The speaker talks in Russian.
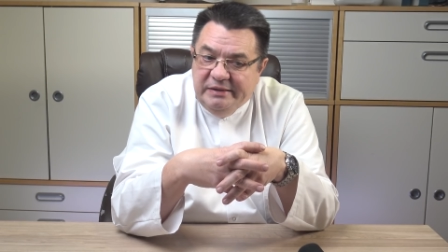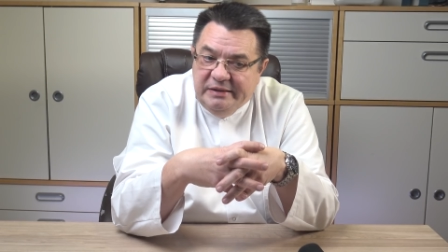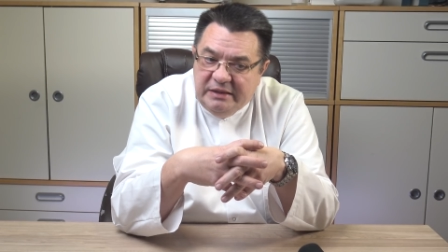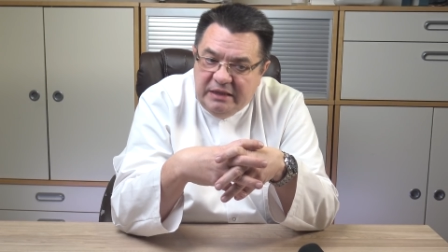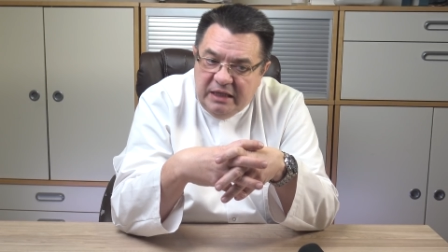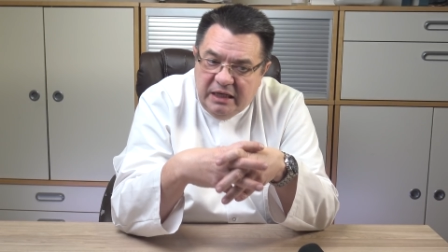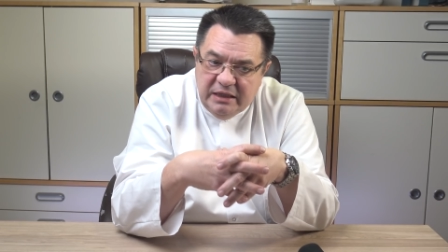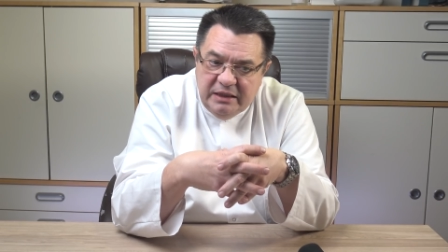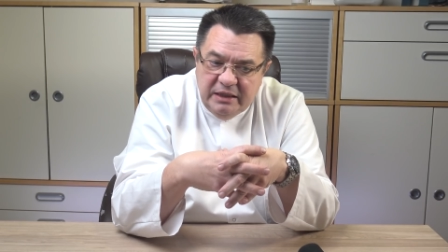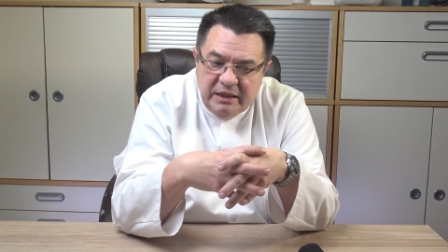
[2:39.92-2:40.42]

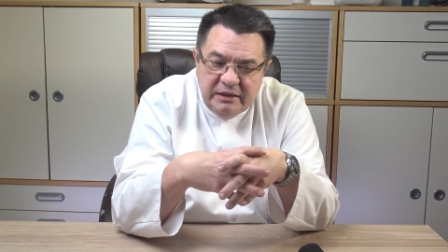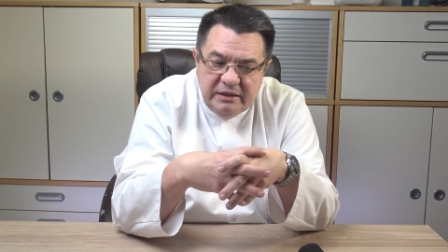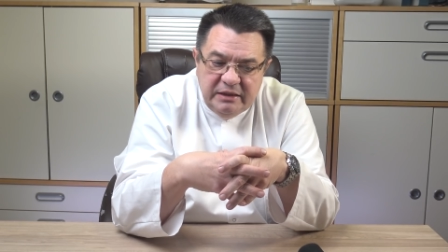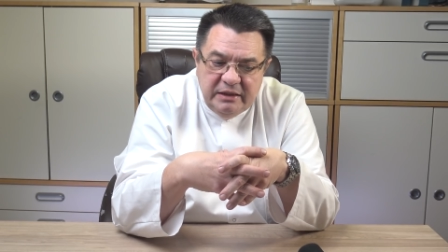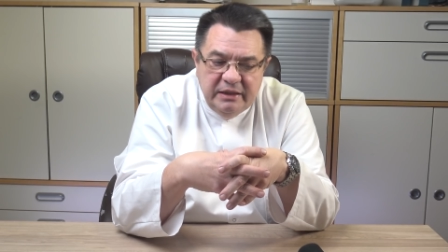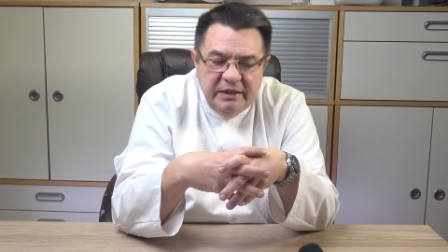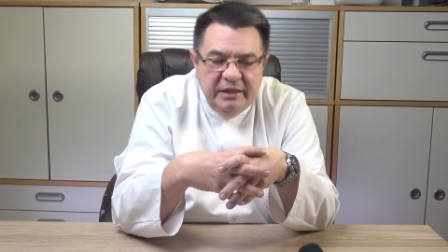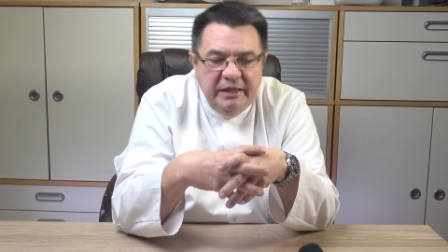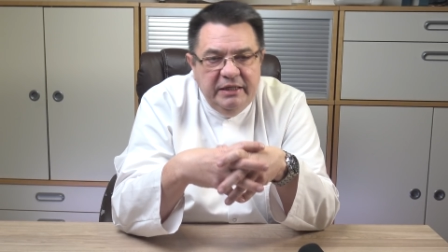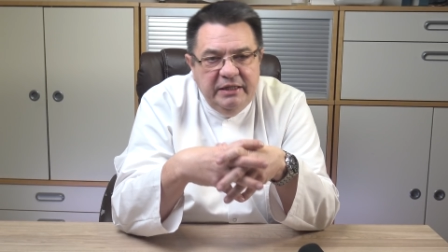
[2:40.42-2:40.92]
Так
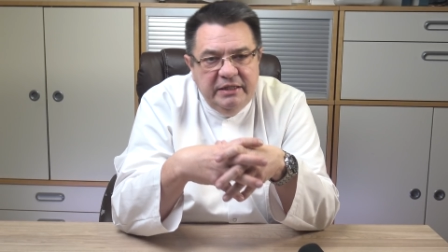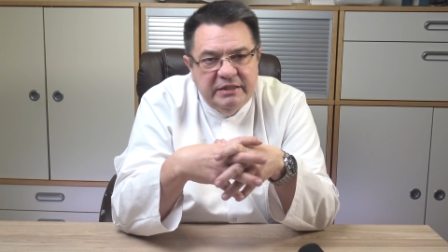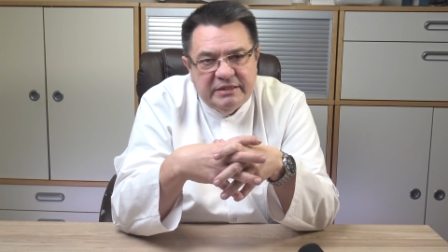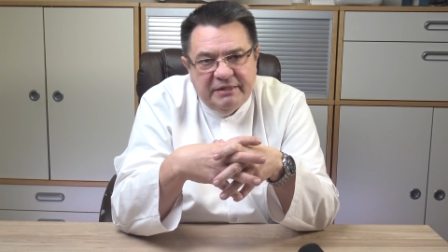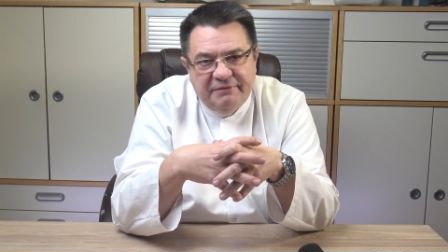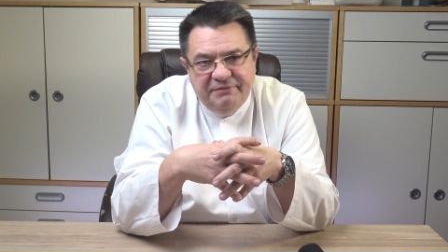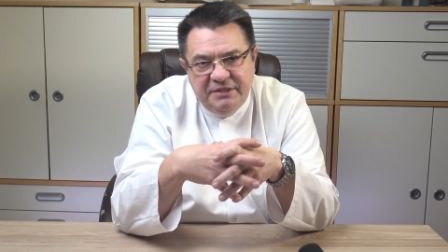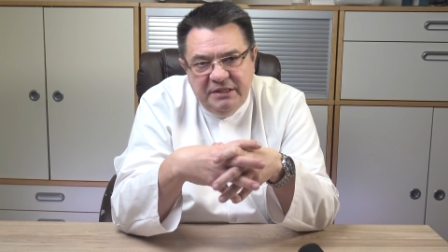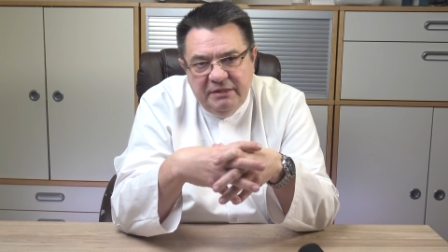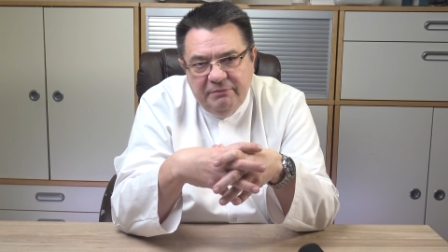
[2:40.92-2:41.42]
это и не
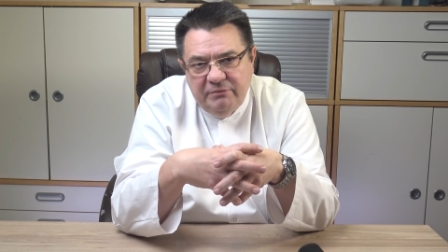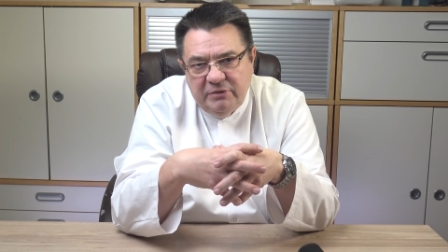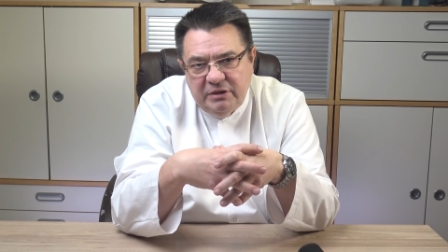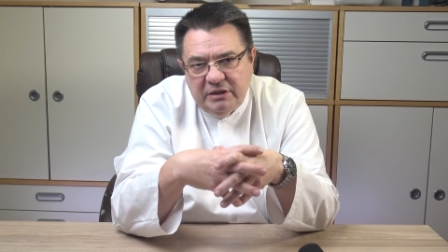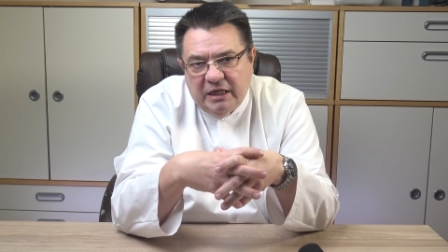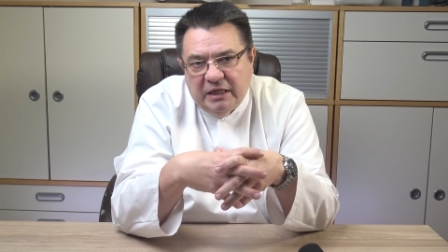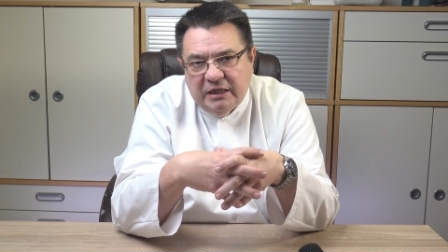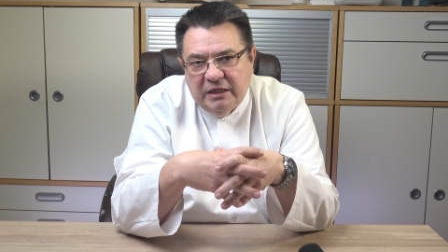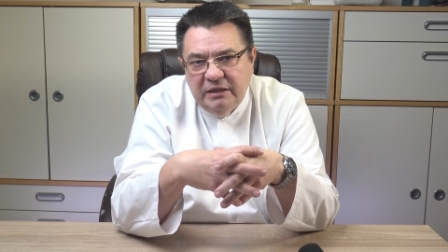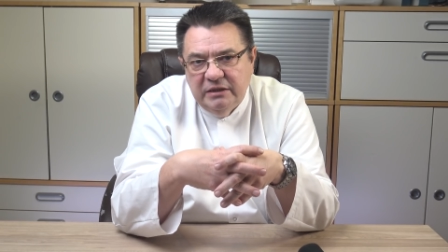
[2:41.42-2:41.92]
совсем
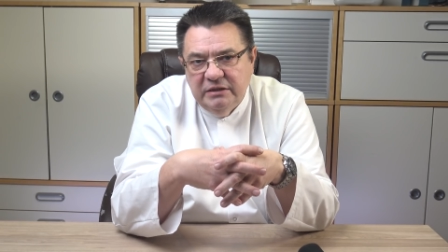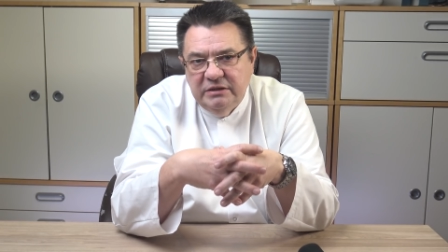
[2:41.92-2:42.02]
так.